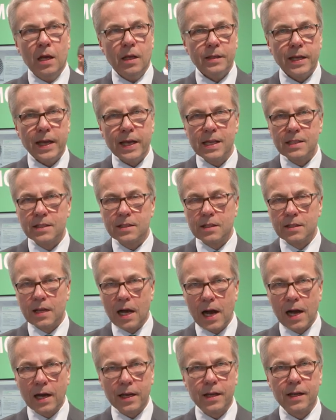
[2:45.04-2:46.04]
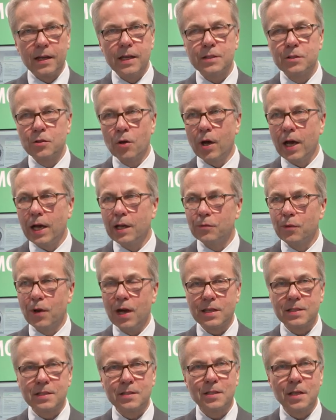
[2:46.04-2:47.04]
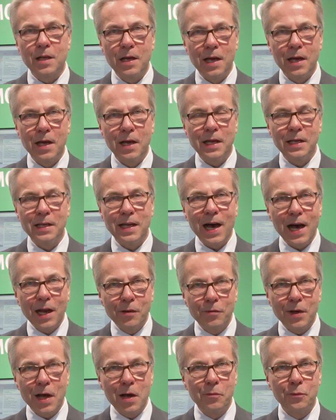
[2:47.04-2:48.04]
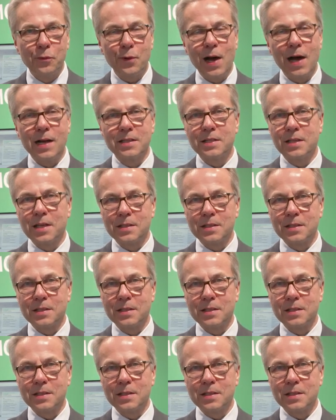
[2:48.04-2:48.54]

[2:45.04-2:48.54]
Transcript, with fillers: Der erste Tag ist noch etwas äh, in der Anwärmphase.